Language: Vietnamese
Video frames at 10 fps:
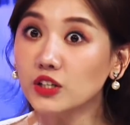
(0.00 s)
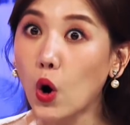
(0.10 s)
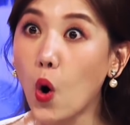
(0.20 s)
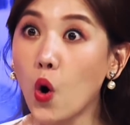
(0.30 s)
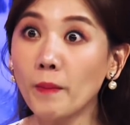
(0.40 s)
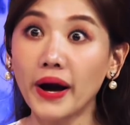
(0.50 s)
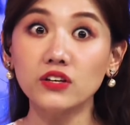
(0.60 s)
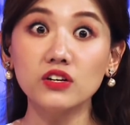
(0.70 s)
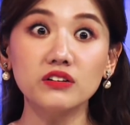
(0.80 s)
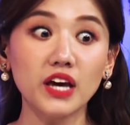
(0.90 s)
độ mà
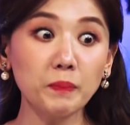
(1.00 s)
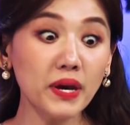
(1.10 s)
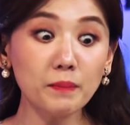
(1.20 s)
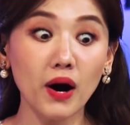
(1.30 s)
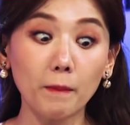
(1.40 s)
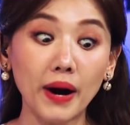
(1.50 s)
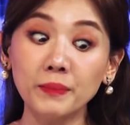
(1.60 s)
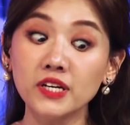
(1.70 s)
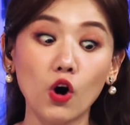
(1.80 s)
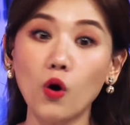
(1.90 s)
những cái bí mật mà
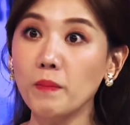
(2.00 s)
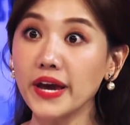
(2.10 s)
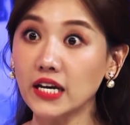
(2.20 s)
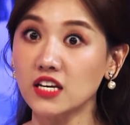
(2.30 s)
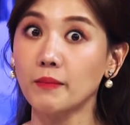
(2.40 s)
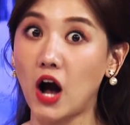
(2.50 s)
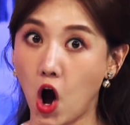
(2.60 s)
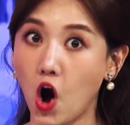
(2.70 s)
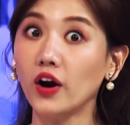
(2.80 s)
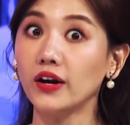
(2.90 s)
mình không biết nhưng mà
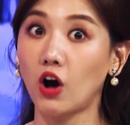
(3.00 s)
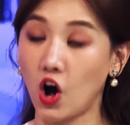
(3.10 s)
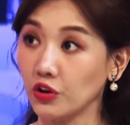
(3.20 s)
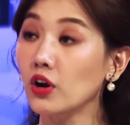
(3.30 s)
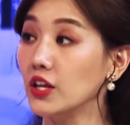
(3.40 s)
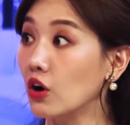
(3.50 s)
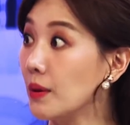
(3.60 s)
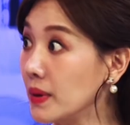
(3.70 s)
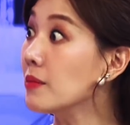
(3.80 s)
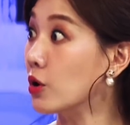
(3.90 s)
họ họ nói là đó
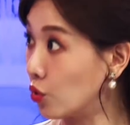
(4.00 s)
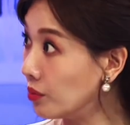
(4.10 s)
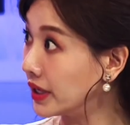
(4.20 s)
là bí mật của